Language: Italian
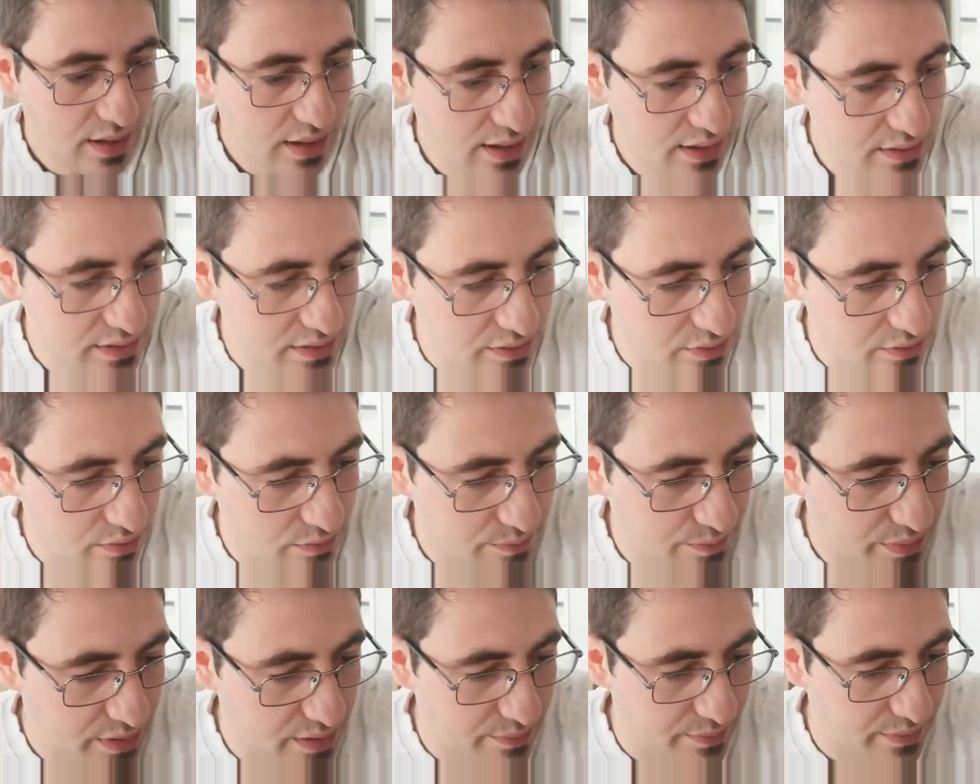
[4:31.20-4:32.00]
a Dio
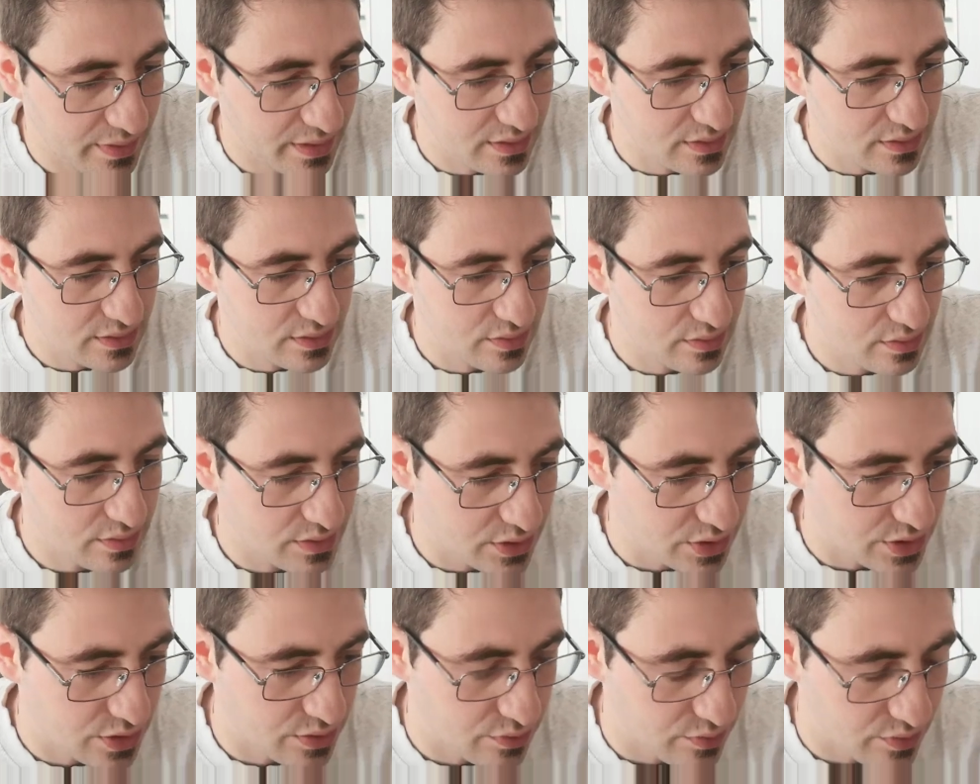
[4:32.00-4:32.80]
per mezzo
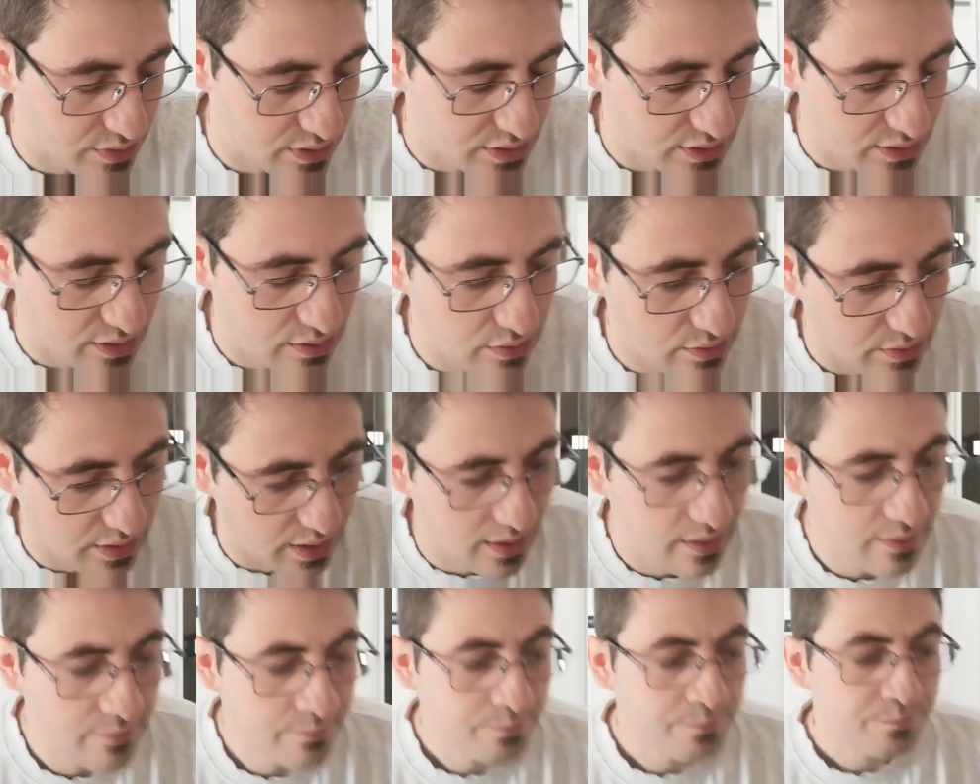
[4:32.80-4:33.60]
di Gesù Cristo.
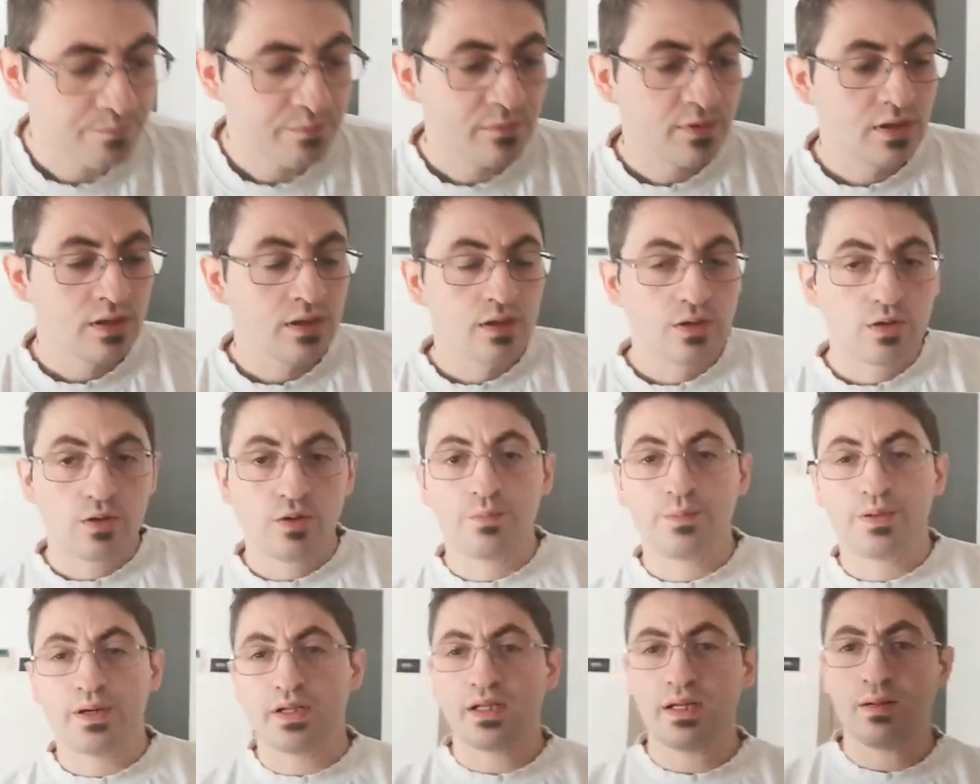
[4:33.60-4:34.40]
Allora,
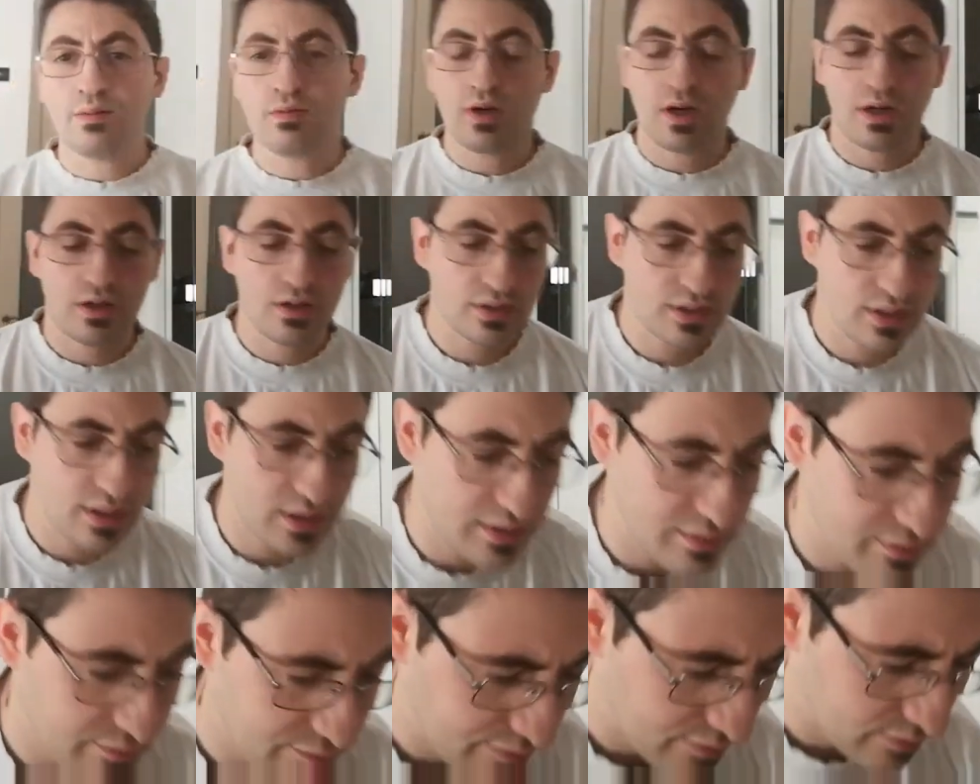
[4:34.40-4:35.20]
comprendiamo una cosa
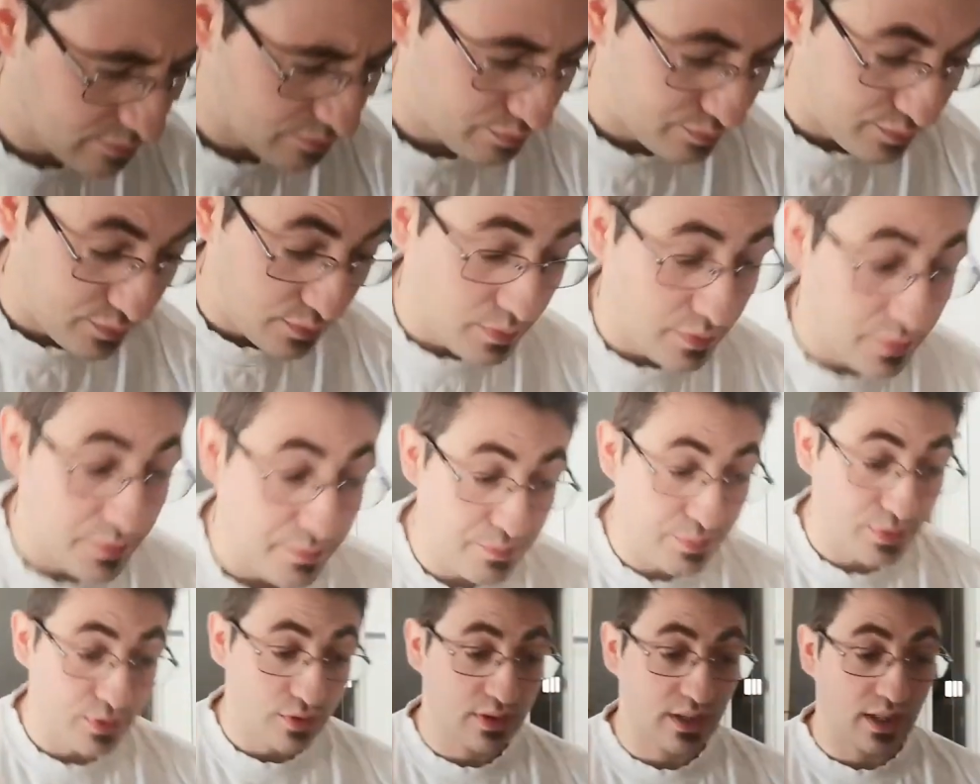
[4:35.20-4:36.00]
inf-
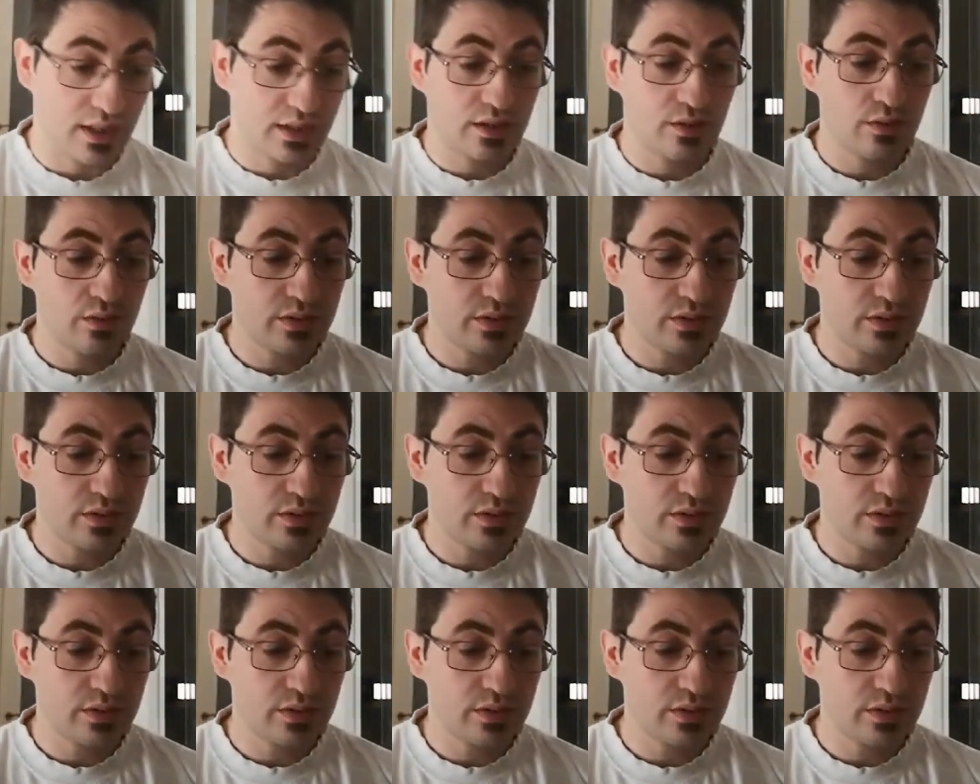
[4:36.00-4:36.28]
importante.